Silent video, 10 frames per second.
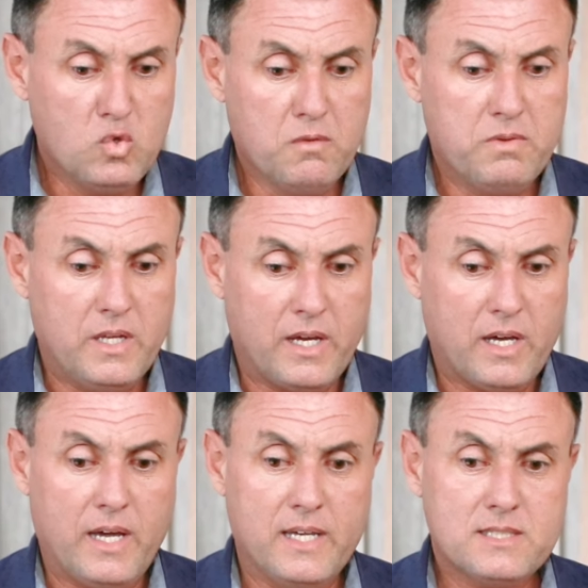dúvida,
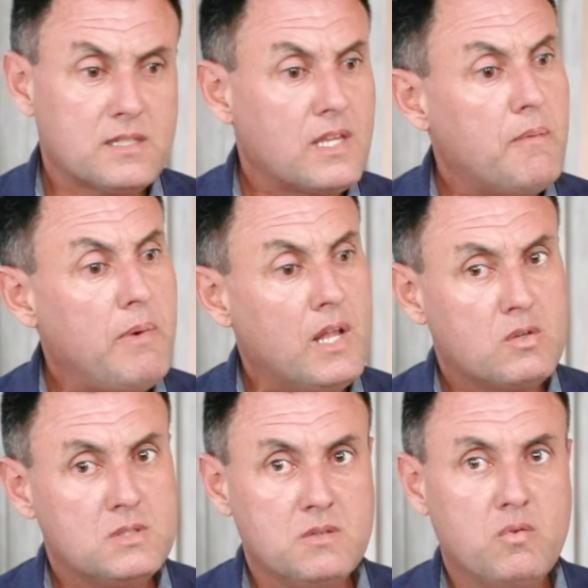é esse
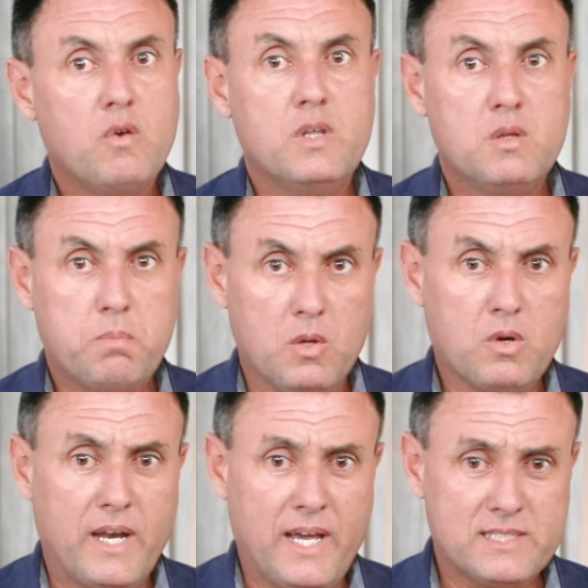trabalho desenvolvido pelo
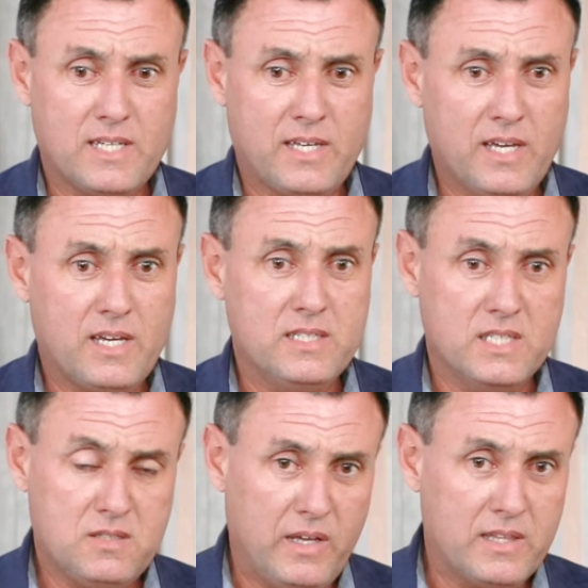Cresce aqui, que a
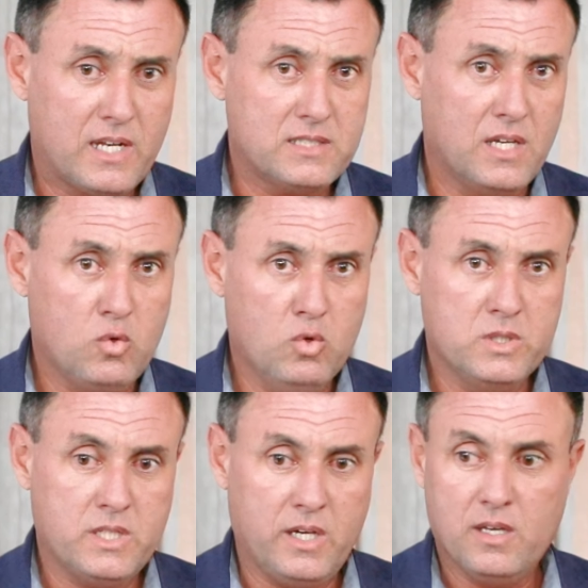gente vem trazendo
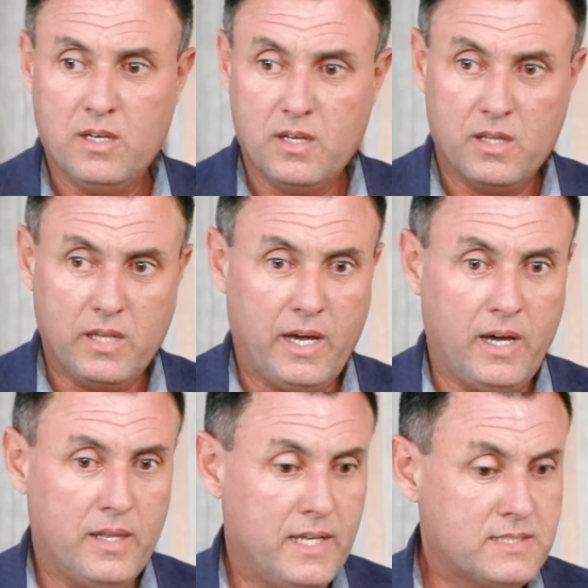hoje
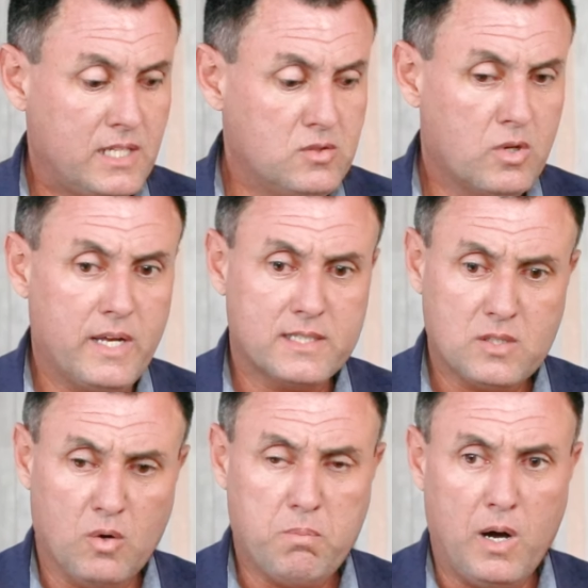na, na sede do Cresce
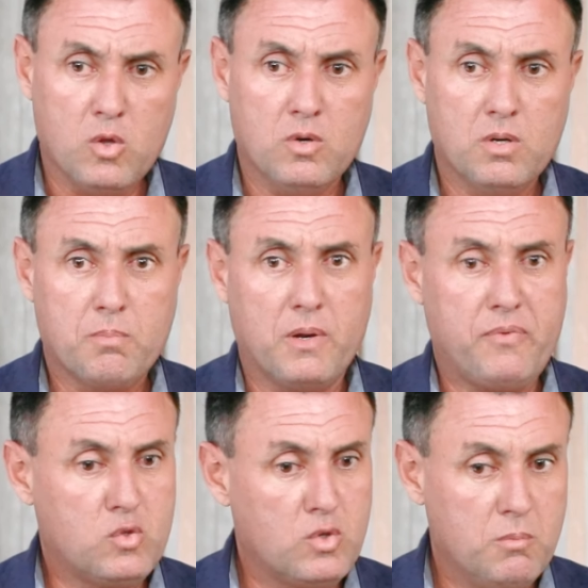São Paulo,
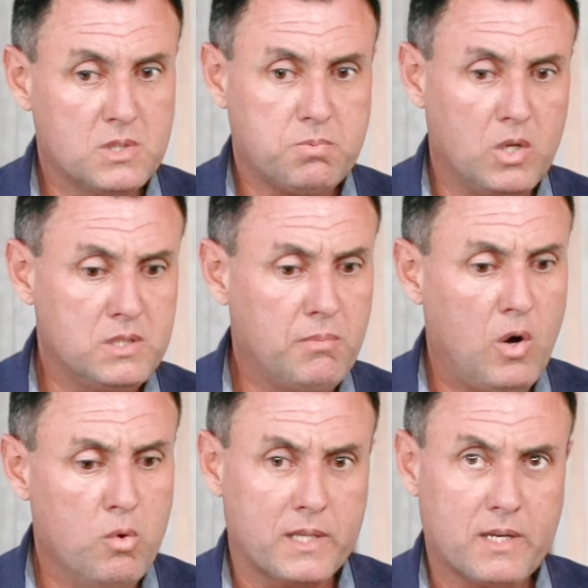Prefeitura Municipal de
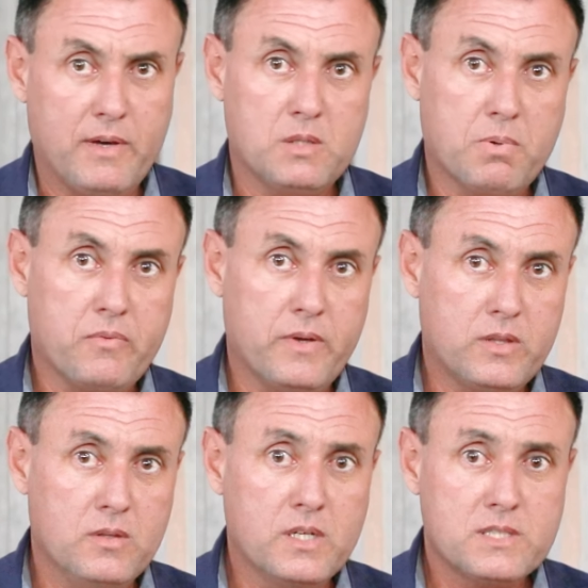Embaúba, através do
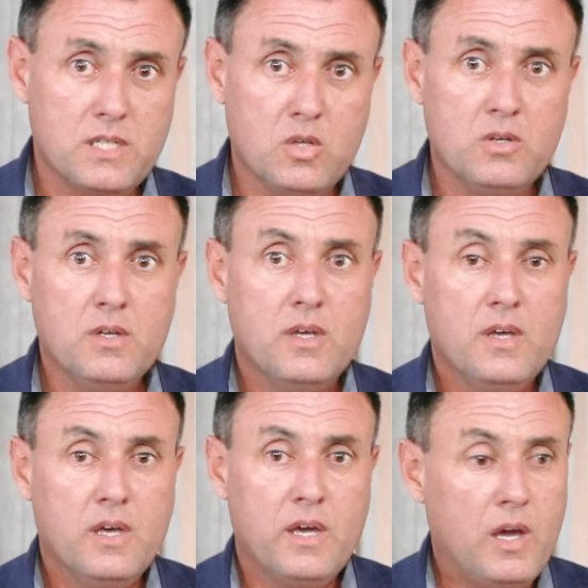prefeito Nercílio,
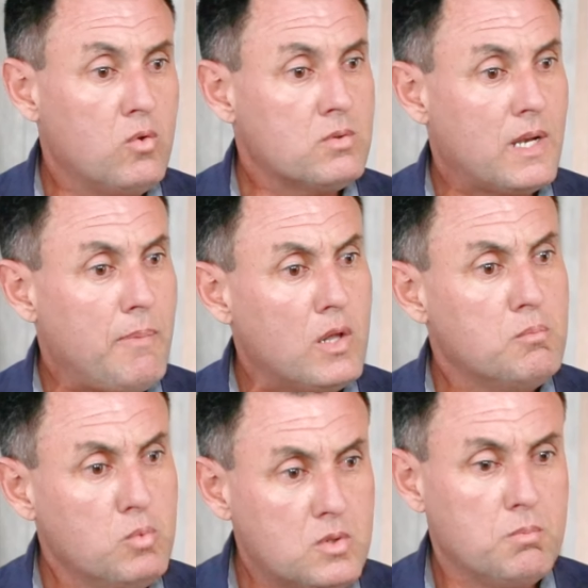é um trabalho
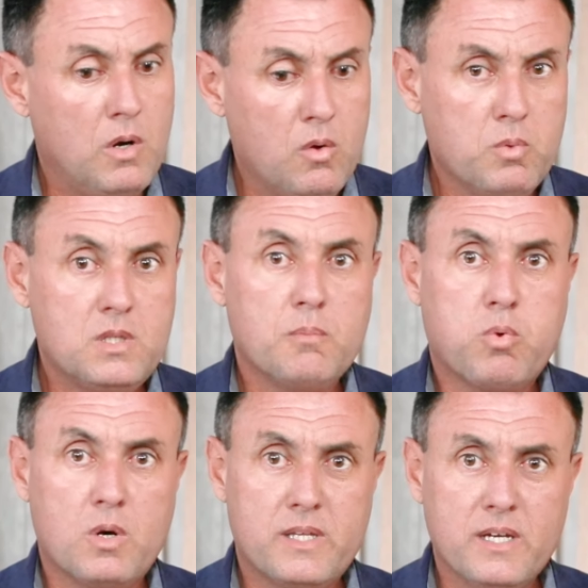muito bom, muito
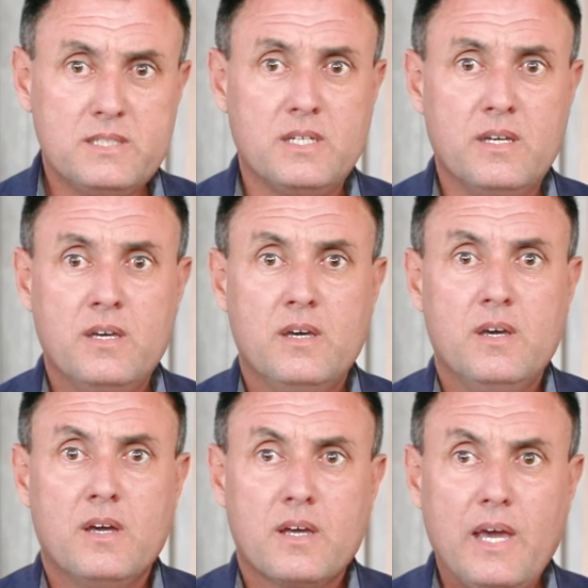importante,
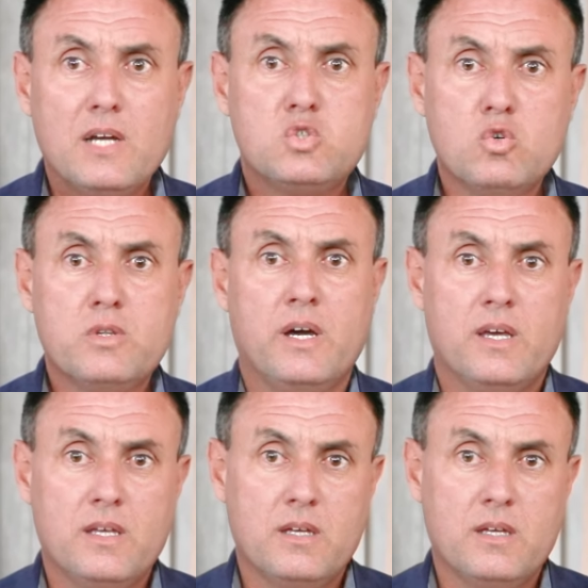que ajuda